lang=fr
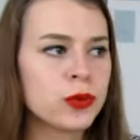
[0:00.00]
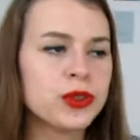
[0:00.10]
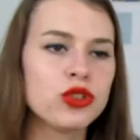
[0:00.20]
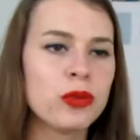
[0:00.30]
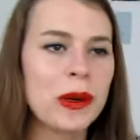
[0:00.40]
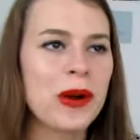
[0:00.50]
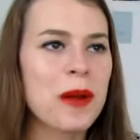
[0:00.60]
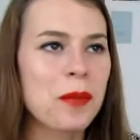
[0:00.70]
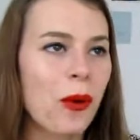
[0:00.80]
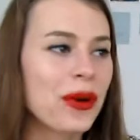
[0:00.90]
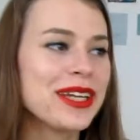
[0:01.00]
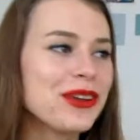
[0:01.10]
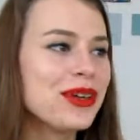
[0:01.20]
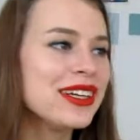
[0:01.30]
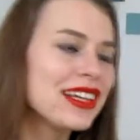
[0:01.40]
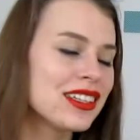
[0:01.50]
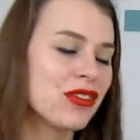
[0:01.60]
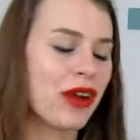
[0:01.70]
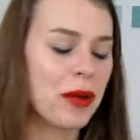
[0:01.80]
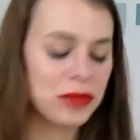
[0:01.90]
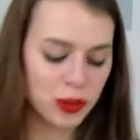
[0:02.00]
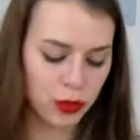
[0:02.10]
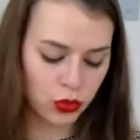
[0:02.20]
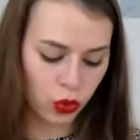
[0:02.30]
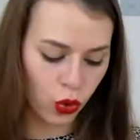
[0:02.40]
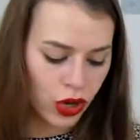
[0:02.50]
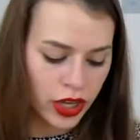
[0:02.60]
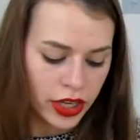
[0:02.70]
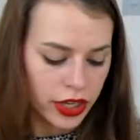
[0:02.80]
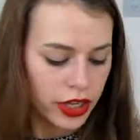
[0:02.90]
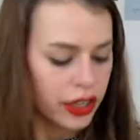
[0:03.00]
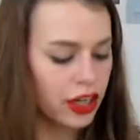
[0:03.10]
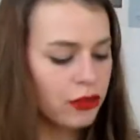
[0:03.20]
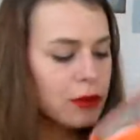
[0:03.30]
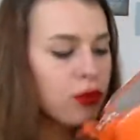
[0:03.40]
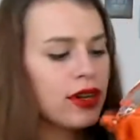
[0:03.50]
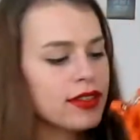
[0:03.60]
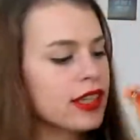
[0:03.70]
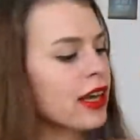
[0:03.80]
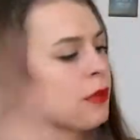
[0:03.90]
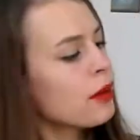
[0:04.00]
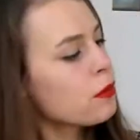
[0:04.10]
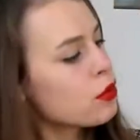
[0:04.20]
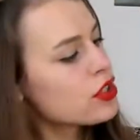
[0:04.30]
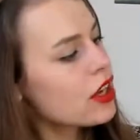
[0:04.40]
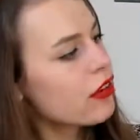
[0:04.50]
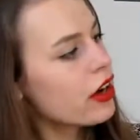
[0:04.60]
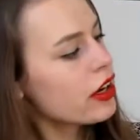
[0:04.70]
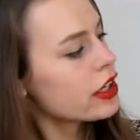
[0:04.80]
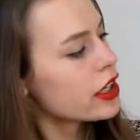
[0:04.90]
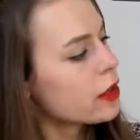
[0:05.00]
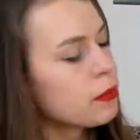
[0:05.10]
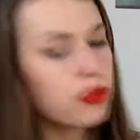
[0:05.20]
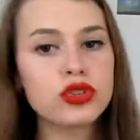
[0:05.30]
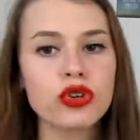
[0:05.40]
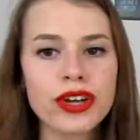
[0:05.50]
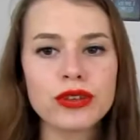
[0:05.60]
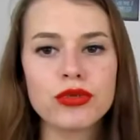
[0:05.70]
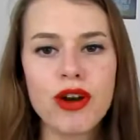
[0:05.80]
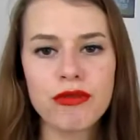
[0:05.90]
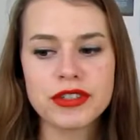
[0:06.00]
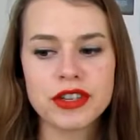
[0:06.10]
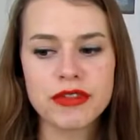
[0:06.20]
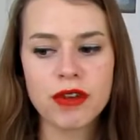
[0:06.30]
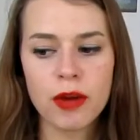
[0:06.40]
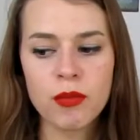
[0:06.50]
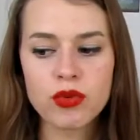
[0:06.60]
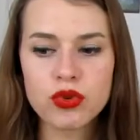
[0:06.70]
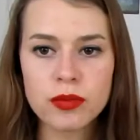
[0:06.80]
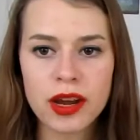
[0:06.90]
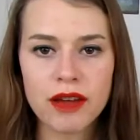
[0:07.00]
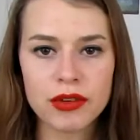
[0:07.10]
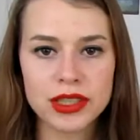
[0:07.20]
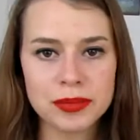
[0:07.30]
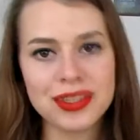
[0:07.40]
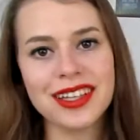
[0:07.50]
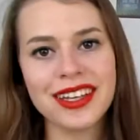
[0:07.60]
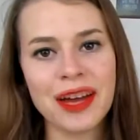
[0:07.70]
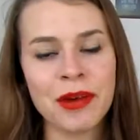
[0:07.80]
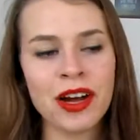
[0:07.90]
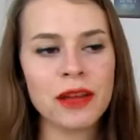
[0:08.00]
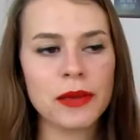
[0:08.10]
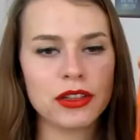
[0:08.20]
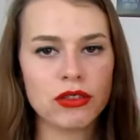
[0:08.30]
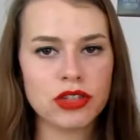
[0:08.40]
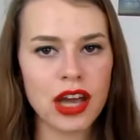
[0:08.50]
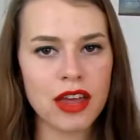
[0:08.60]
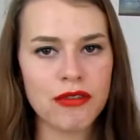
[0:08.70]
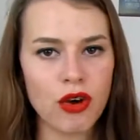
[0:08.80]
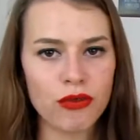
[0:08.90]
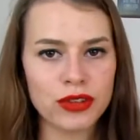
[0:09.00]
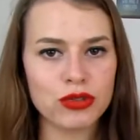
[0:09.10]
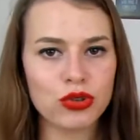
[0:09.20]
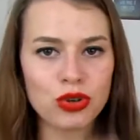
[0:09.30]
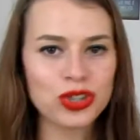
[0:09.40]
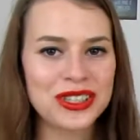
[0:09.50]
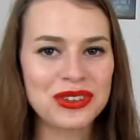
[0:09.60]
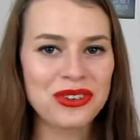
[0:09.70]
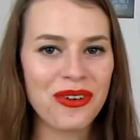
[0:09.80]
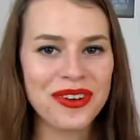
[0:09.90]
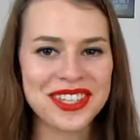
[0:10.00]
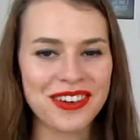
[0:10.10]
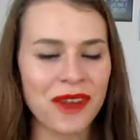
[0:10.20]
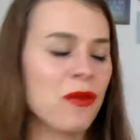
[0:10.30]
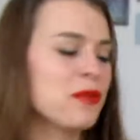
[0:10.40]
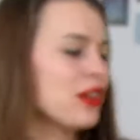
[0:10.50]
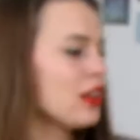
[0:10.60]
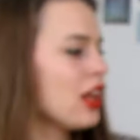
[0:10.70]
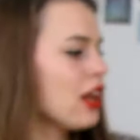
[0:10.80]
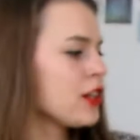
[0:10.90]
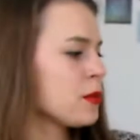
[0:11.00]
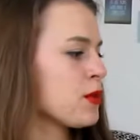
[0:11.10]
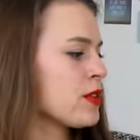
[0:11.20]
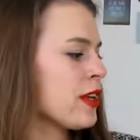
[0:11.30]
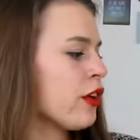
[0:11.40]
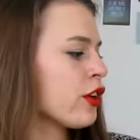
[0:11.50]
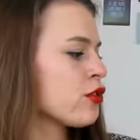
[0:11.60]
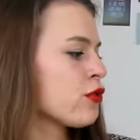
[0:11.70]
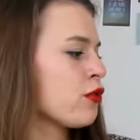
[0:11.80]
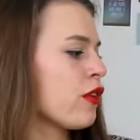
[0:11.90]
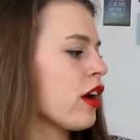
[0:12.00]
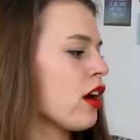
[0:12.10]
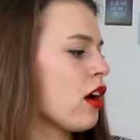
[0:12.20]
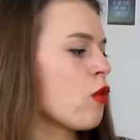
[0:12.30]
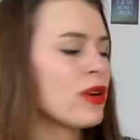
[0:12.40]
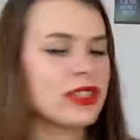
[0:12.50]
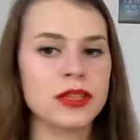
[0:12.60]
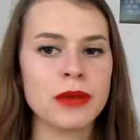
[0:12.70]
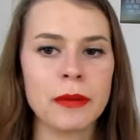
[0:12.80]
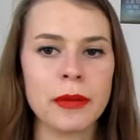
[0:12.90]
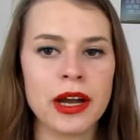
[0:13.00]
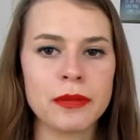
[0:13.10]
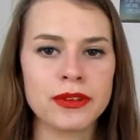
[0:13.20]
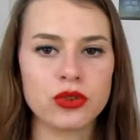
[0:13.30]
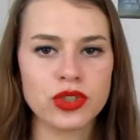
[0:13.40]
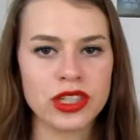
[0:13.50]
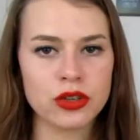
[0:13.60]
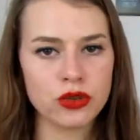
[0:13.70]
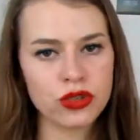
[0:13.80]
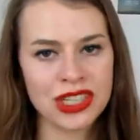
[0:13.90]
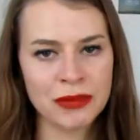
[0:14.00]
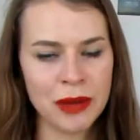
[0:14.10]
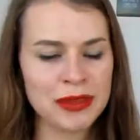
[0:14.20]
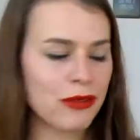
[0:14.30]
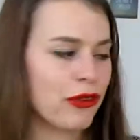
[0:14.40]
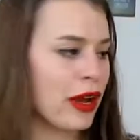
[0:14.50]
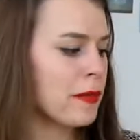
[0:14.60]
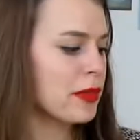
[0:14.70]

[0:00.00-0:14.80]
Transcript: suis dit je vais pas quand même prendre les deux, ça fait un petit peu trop. Et en fait pour un sac à main plus ça va et plus je réduis en fait j'avais vraiment beaucoup de mal à avoir des petits sacs à main et maintenant j'arrive à en fait tout loger dedans et c'est vraiment bien. Je pense d'ailleurs que je vais vous faire un What's in my bag parce que c'est quelque chose que j'aimerais bien faire.